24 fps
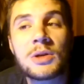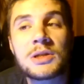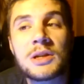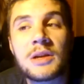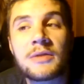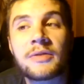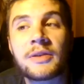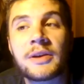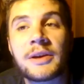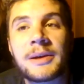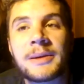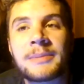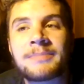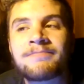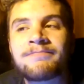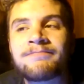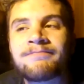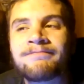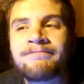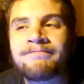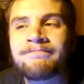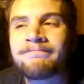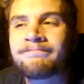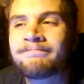je la fais.
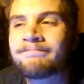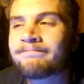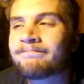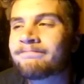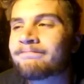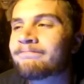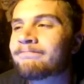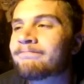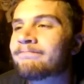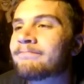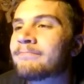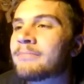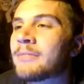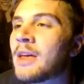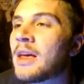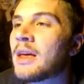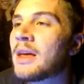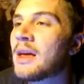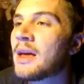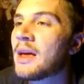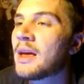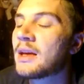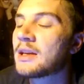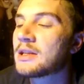Euh,
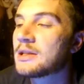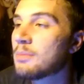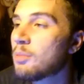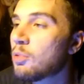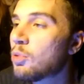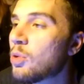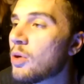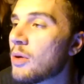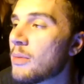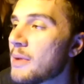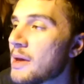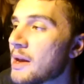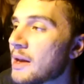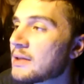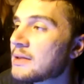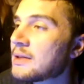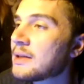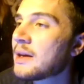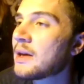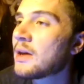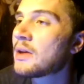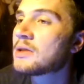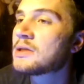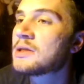j'ai beaucoup aimé la
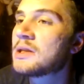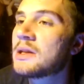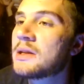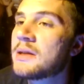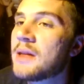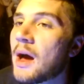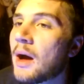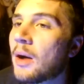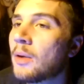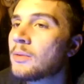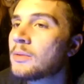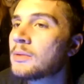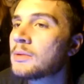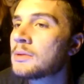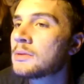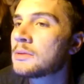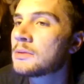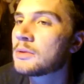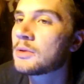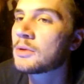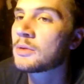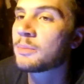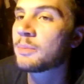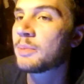série Until Down,
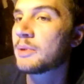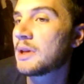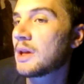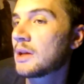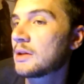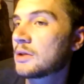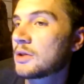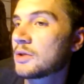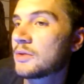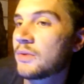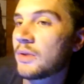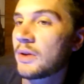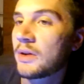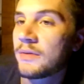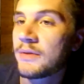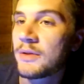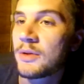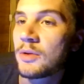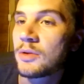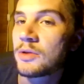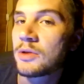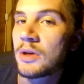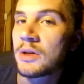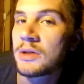donc peut-être que je ferai une
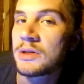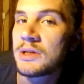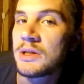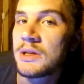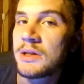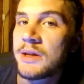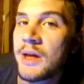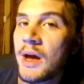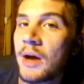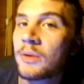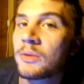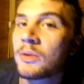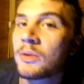vidéo sur Until Down